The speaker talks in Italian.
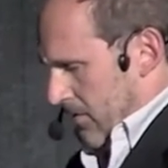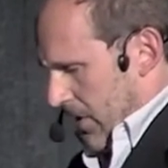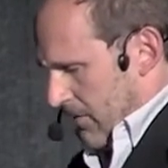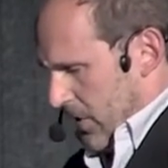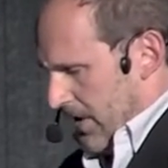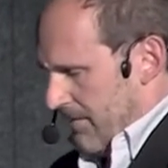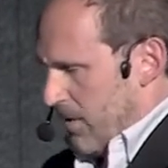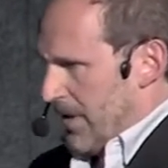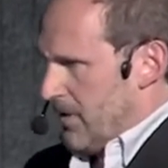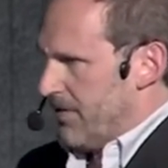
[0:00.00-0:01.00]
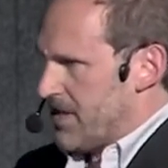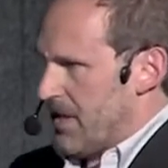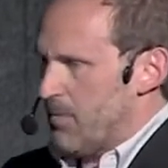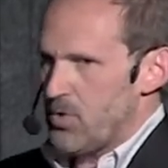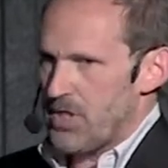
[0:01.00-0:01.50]
Volevo dirvi, quando
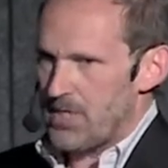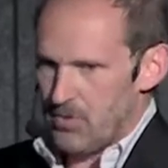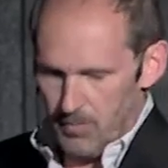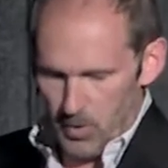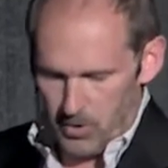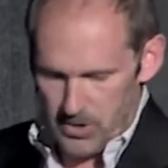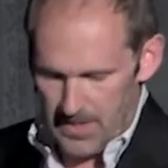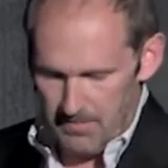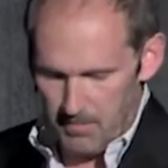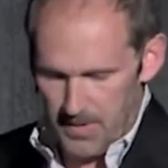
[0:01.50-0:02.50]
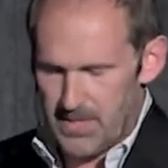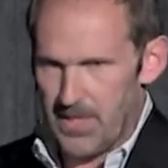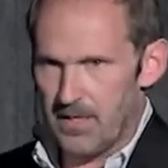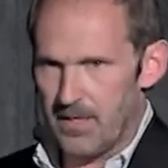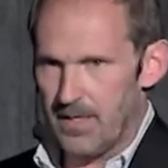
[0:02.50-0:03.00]
facciamo un gesto molto
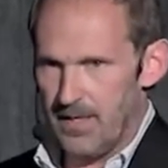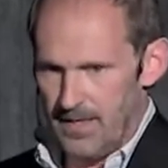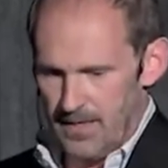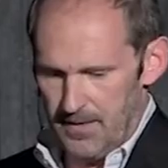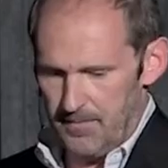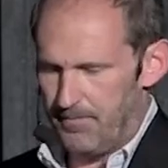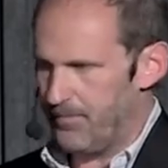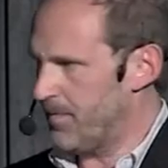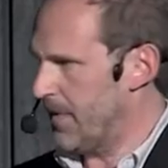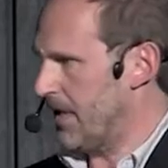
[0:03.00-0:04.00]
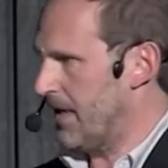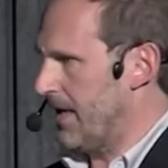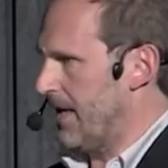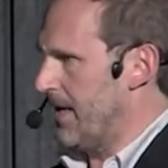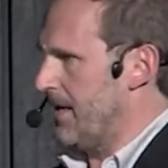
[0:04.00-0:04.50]
semplice, eh,
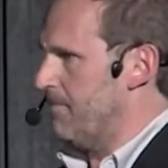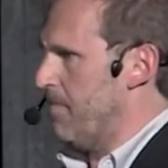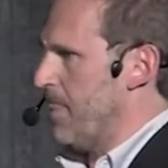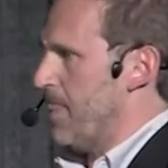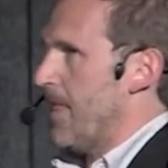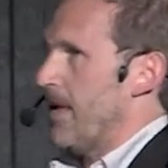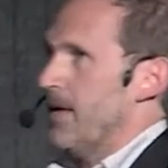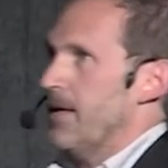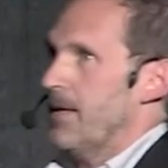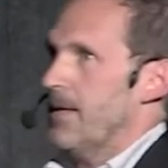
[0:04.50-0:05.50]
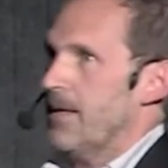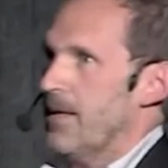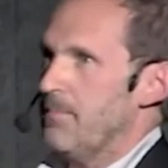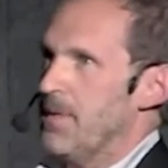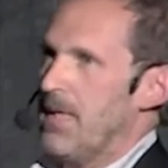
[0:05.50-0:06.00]
che
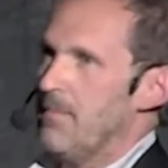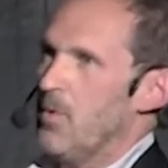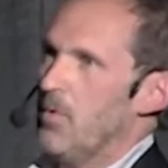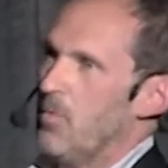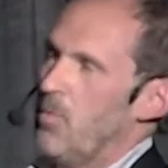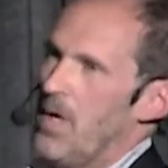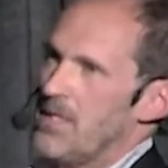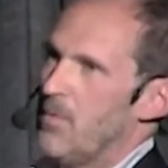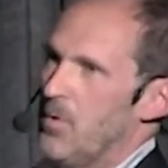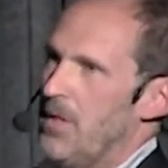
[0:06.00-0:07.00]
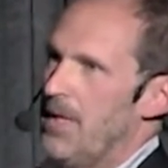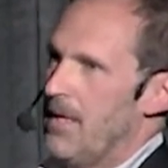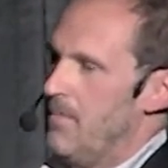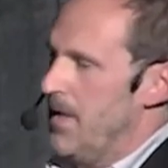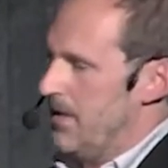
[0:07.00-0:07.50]
che ripetiamo quasi
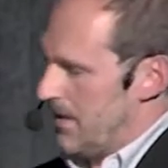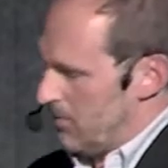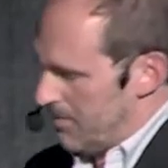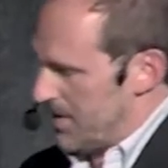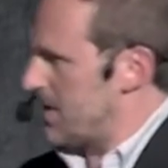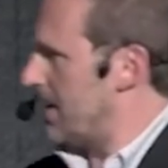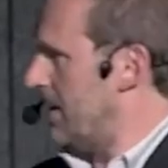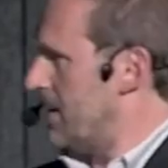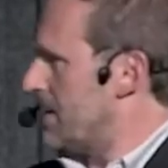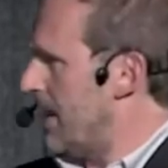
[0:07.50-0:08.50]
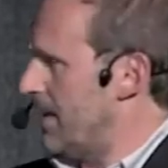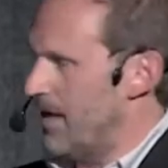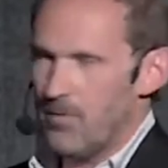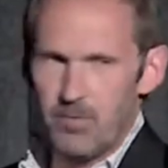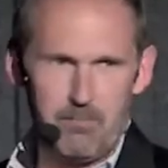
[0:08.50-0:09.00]
quotidianamente, una manciata di
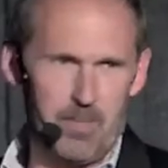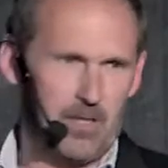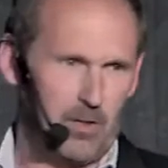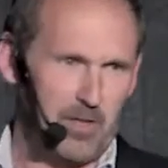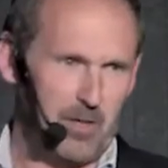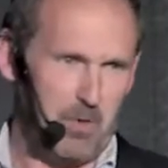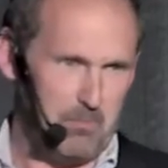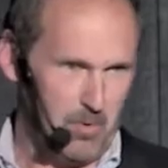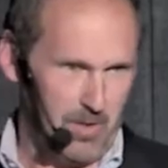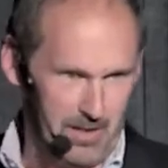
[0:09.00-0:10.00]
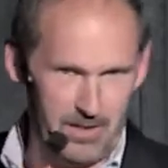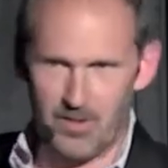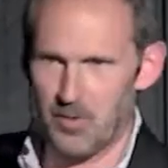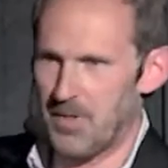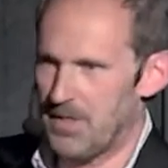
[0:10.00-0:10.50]
sale, una pentola d'acqua
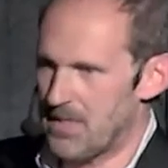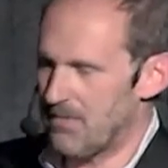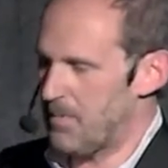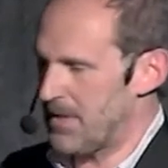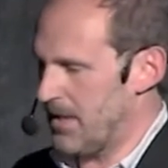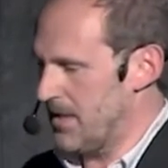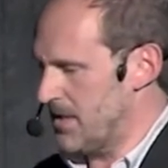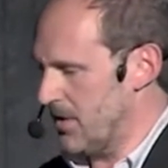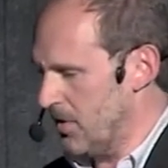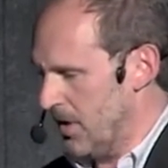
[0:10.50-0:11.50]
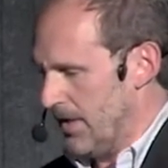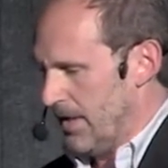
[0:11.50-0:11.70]
bollente, come diceva Patrizio.